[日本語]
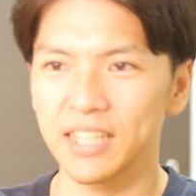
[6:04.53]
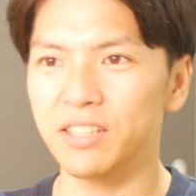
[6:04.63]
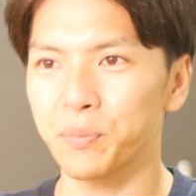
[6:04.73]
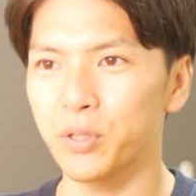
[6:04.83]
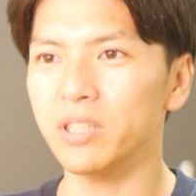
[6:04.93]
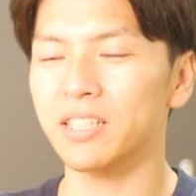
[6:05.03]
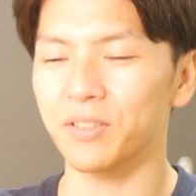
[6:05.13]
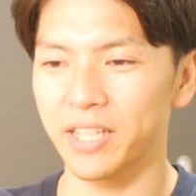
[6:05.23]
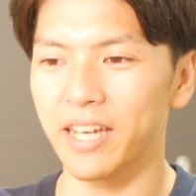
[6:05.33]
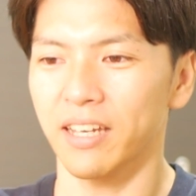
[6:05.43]
いなと思った
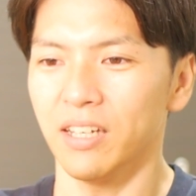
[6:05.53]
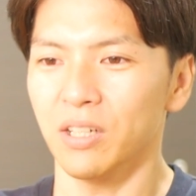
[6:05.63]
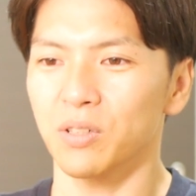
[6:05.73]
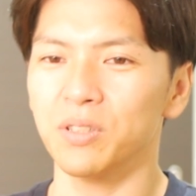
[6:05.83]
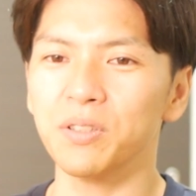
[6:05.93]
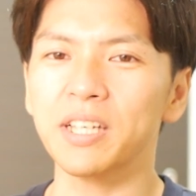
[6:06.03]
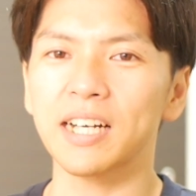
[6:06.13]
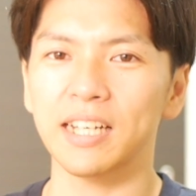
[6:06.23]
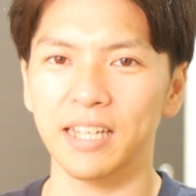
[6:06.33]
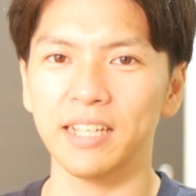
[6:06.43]
ので、この時
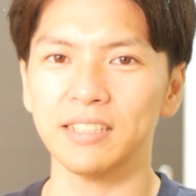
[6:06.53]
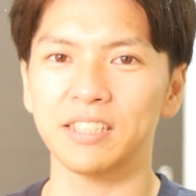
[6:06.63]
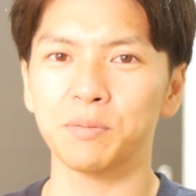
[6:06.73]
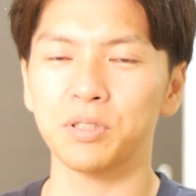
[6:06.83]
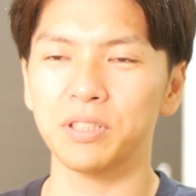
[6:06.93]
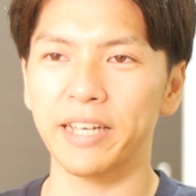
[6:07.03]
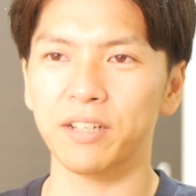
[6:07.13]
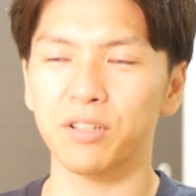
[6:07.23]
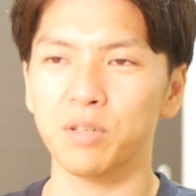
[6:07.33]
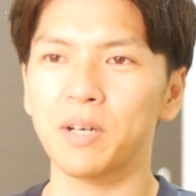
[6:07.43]
からね自分
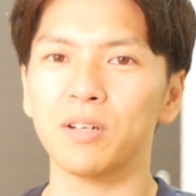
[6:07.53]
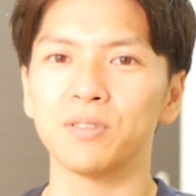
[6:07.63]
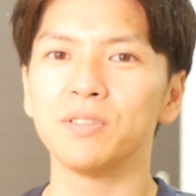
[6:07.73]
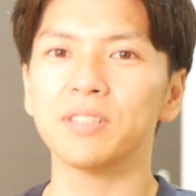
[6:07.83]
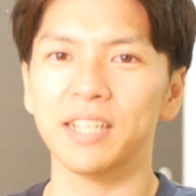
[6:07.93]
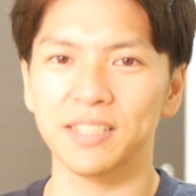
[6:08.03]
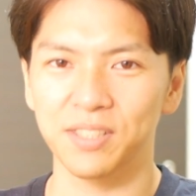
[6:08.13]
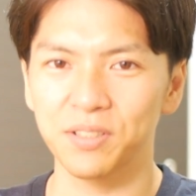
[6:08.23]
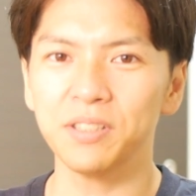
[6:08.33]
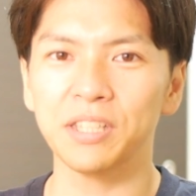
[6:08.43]
で車を運転
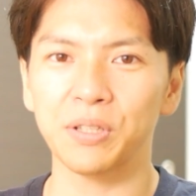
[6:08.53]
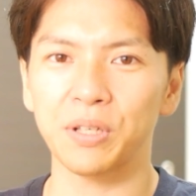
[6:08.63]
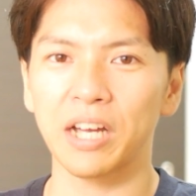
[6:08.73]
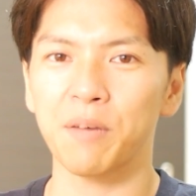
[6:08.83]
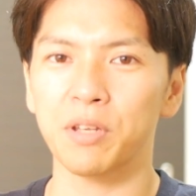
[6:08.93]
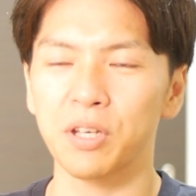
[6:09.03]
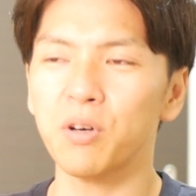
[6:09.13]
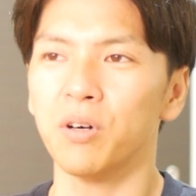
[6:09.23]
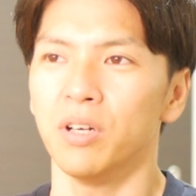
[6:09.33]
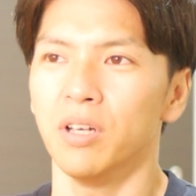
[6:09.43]
するっていうリハビリを、